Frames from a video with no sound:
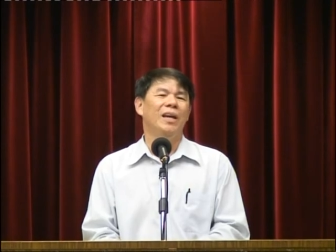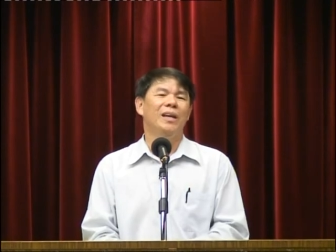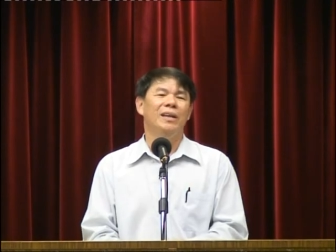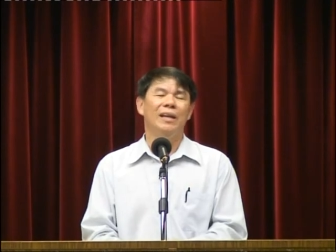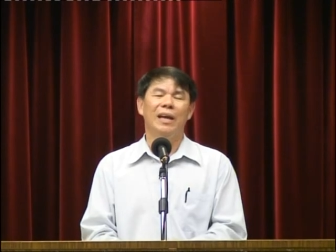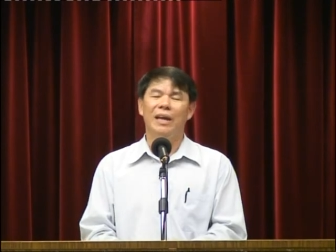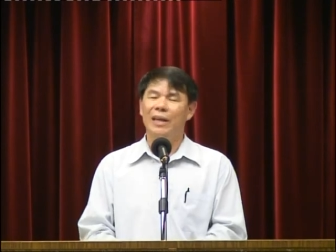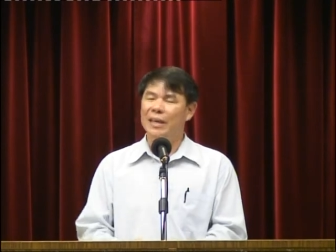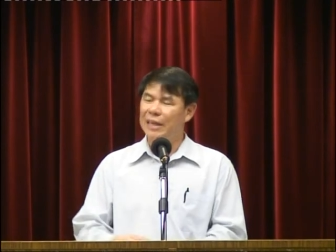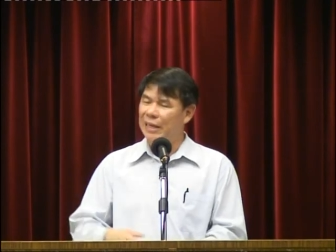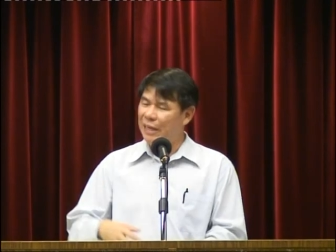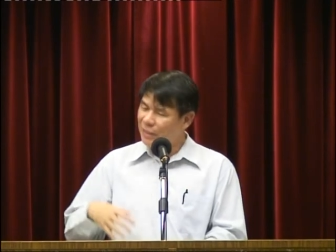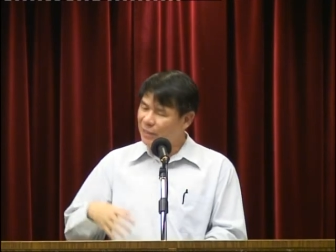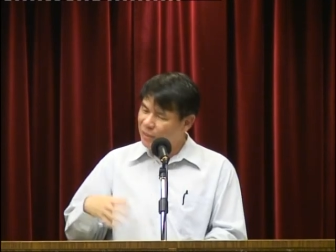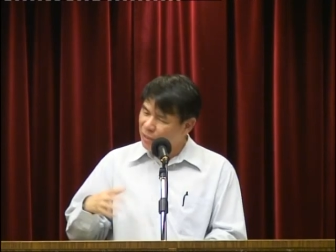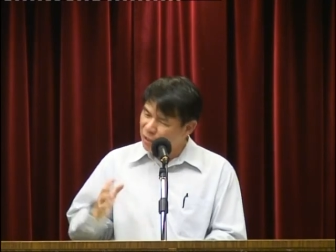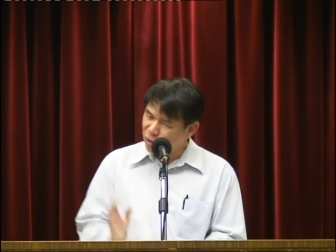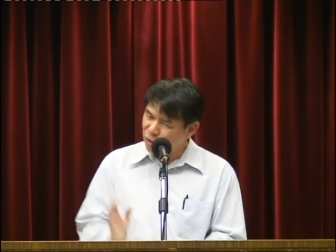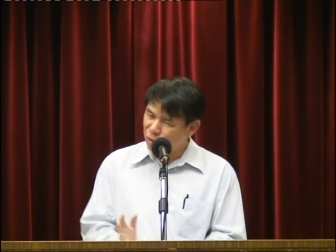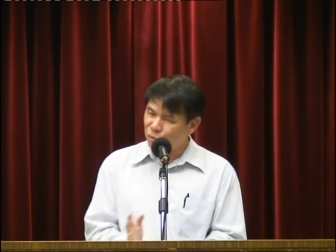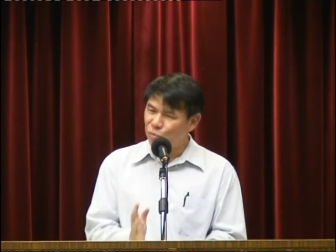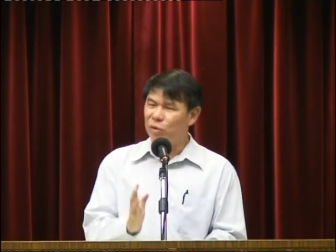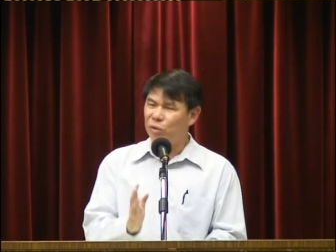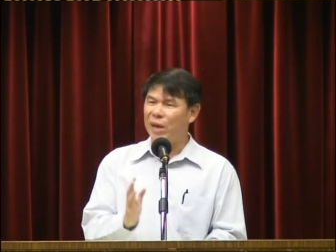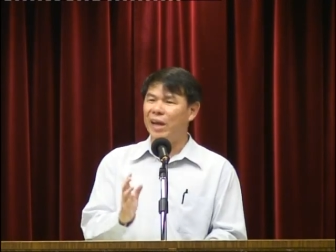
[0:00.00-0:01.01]
那你一次
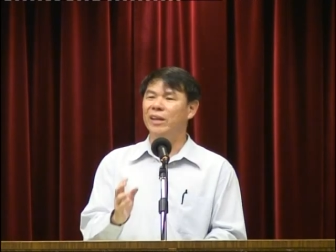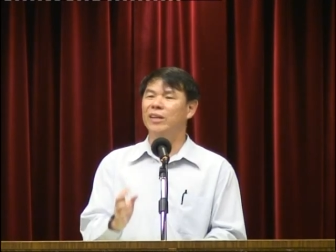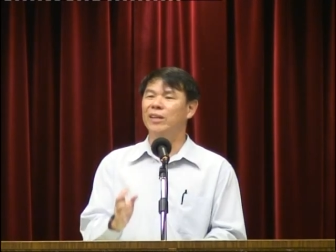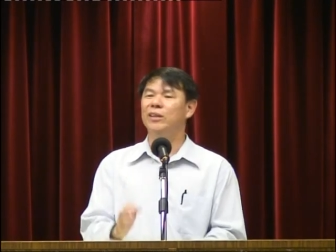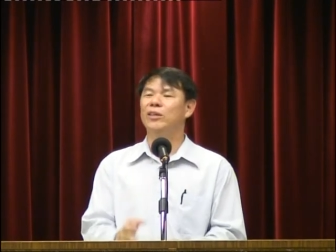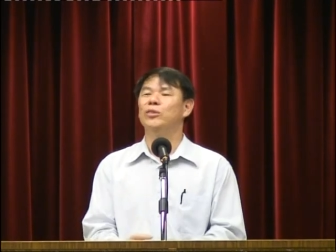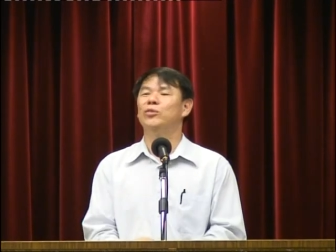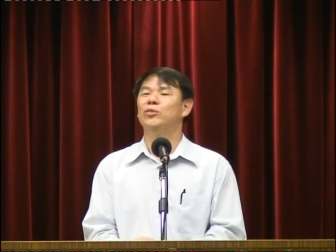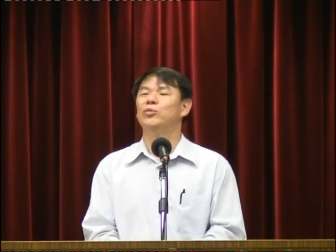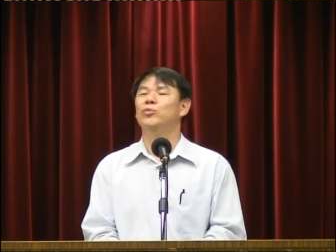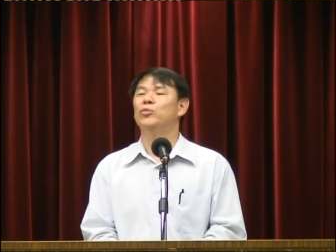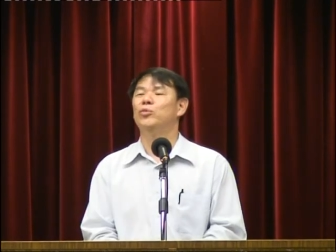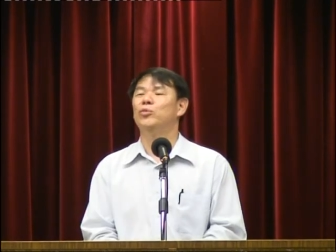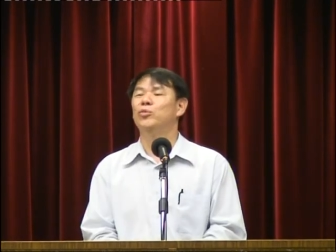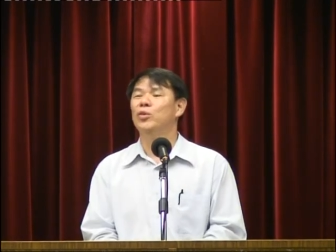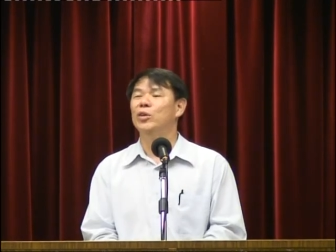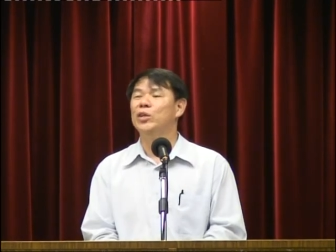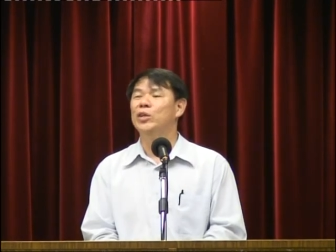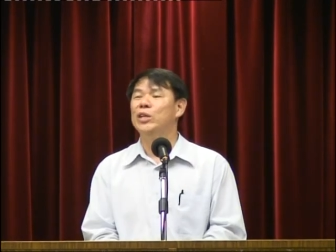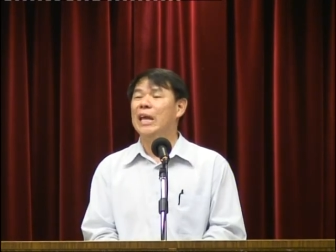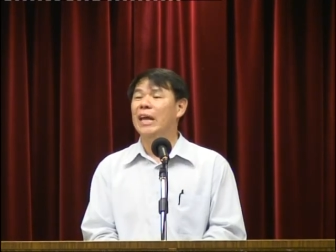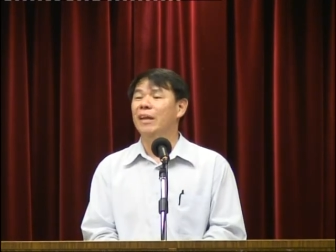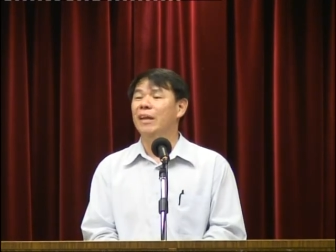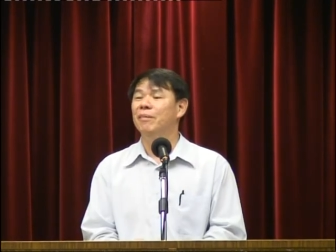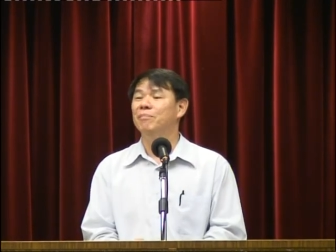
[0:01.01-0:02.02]
读看能够读多
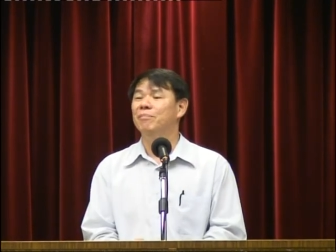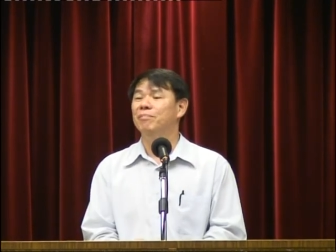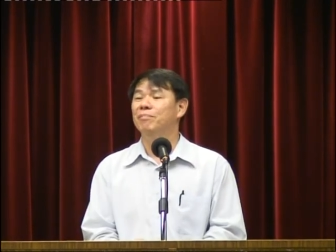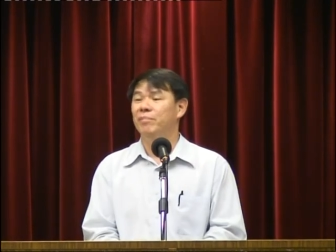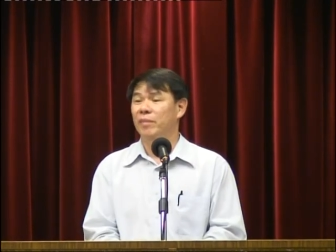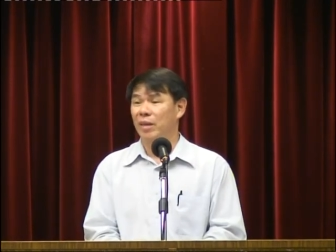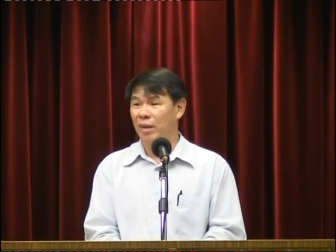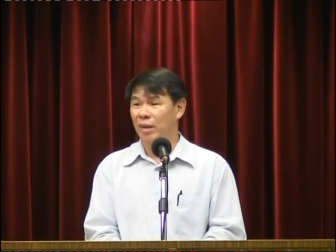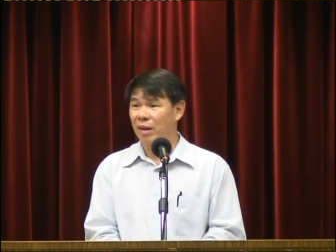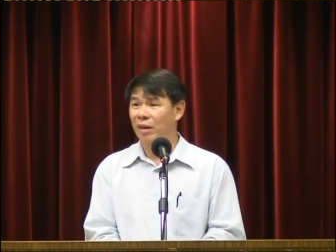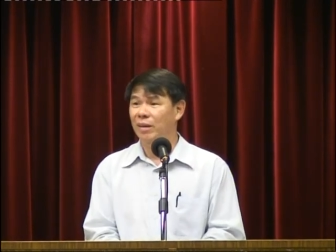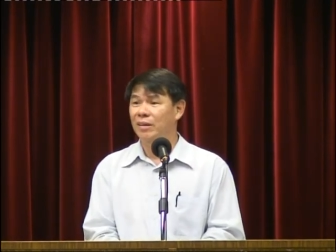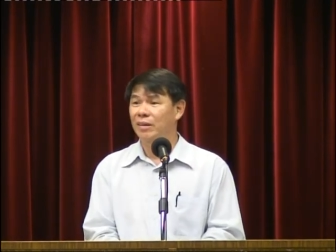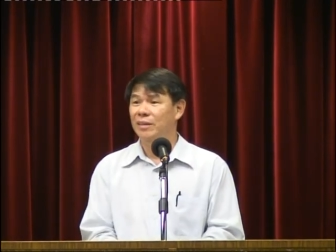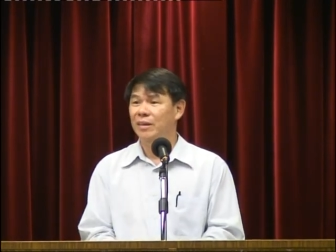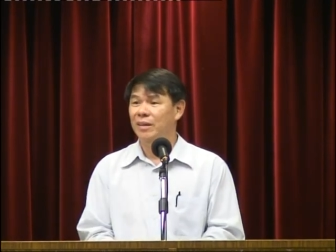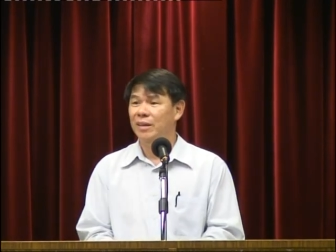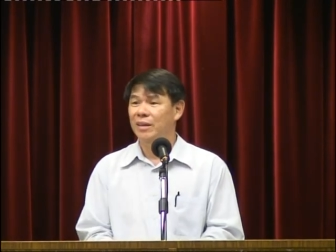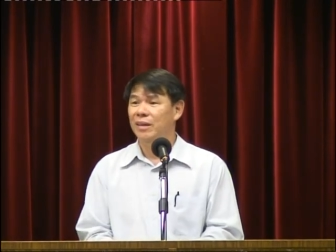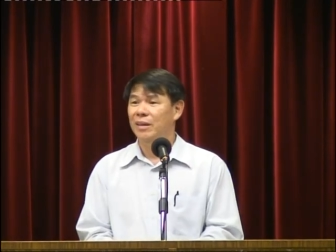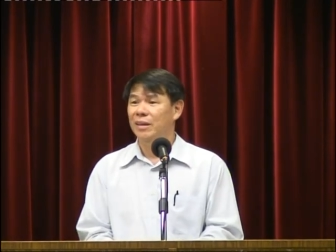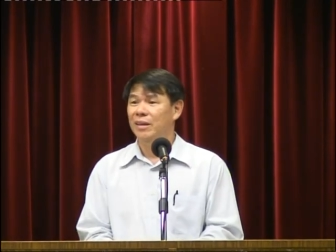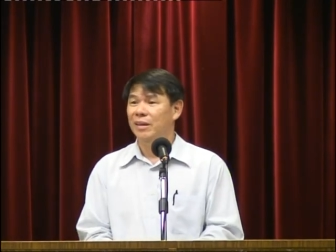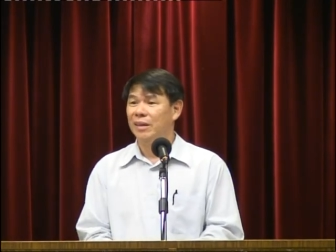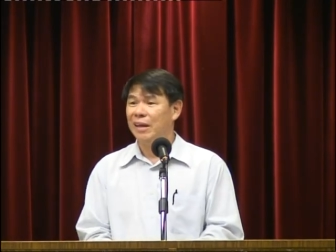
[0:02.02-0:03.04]
远啊？
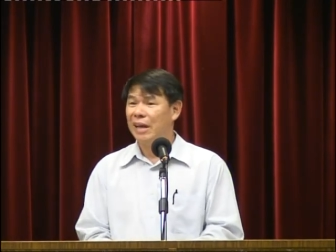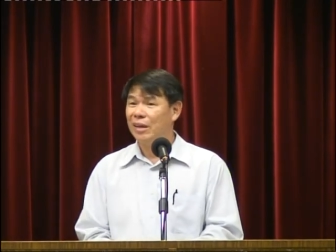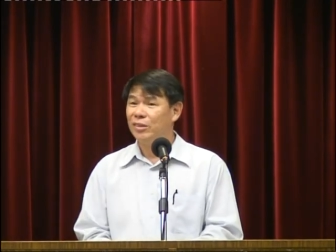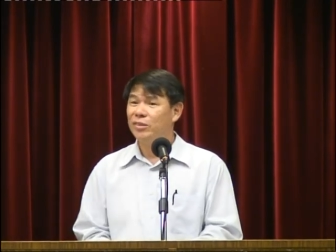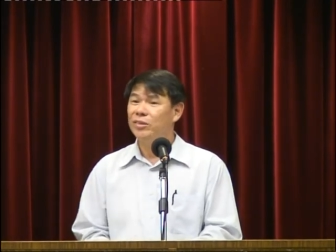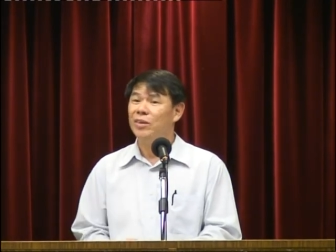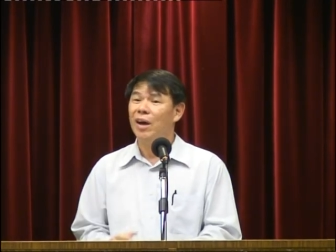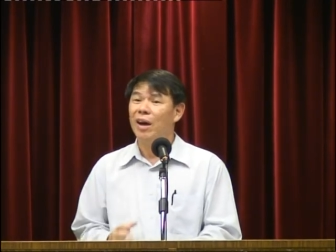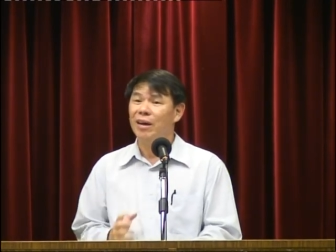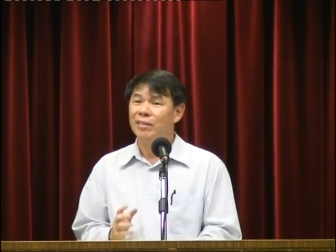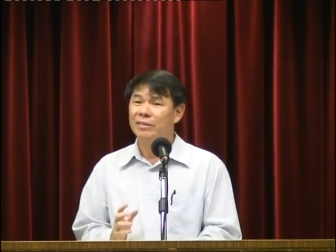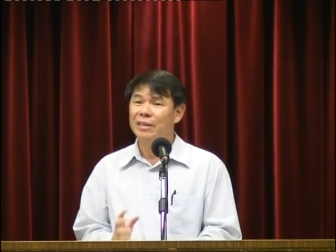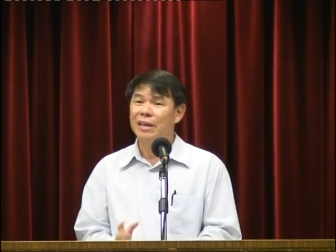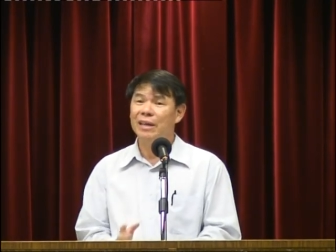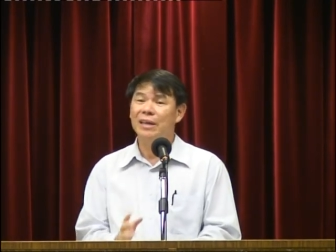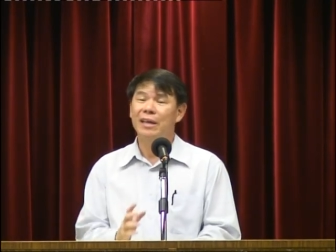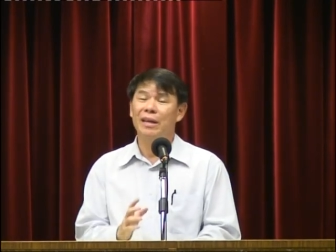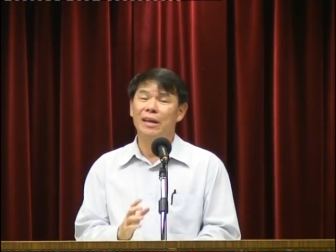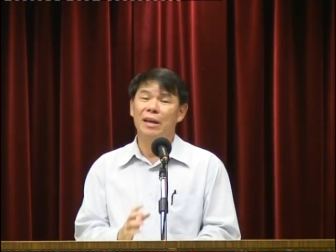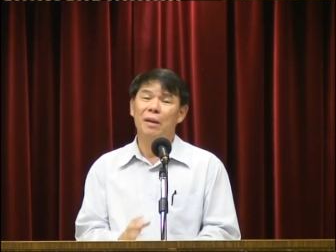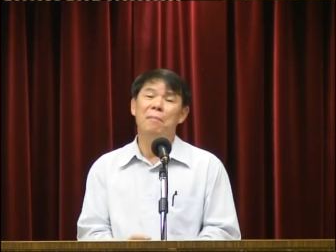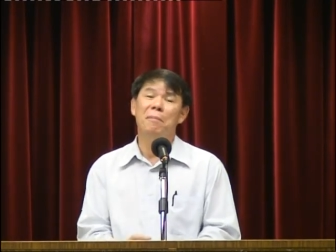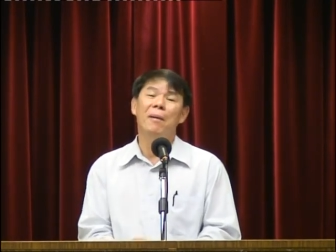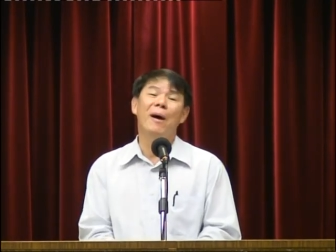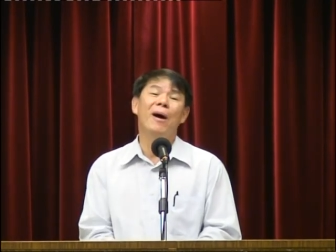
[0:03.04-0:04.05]
可就好像你
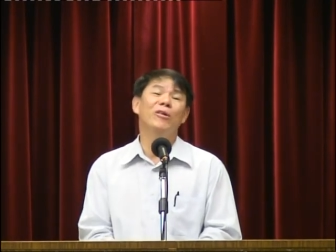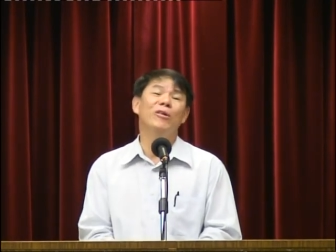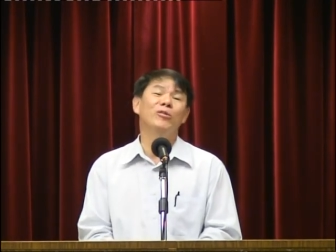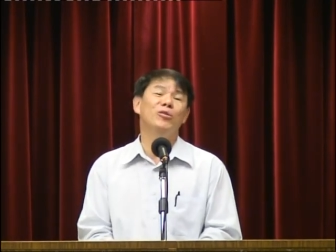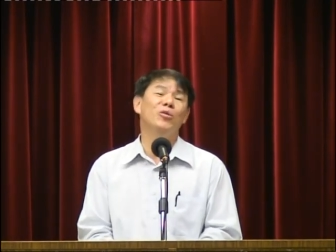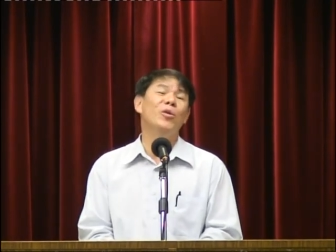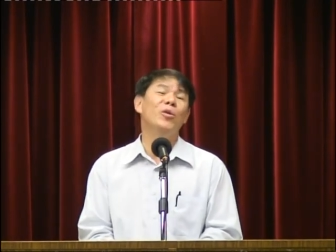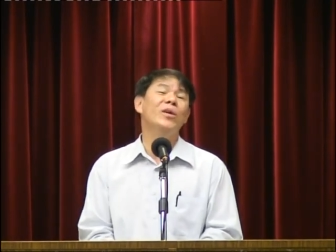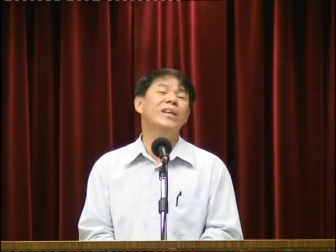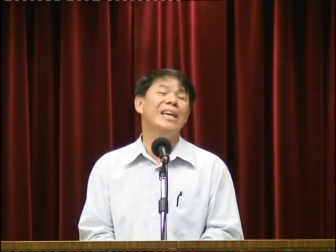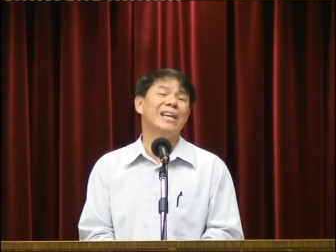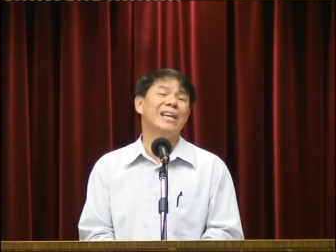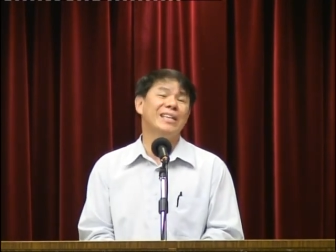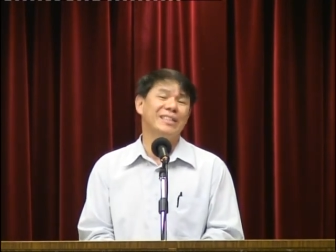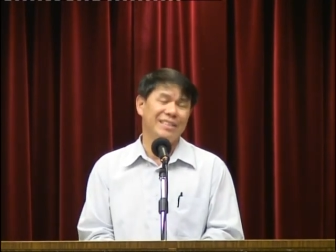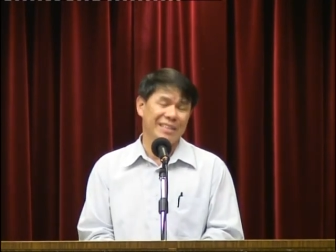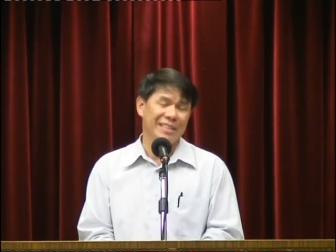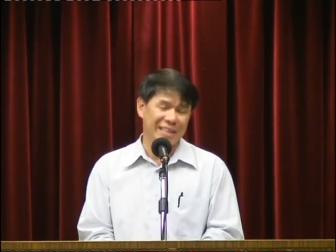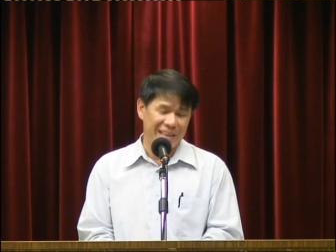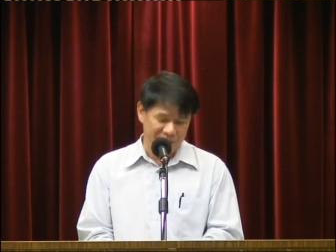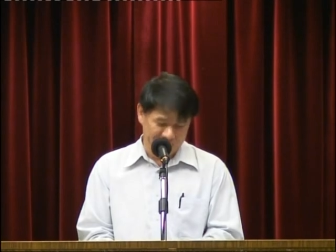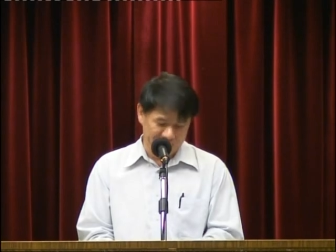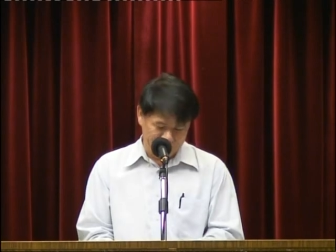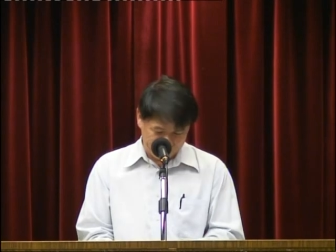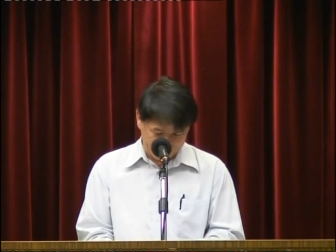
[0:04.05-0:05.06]
能跑多远这
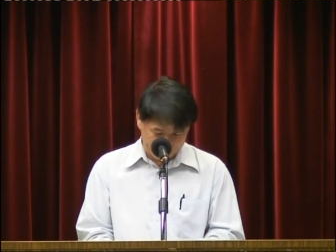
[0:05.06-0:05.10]
样，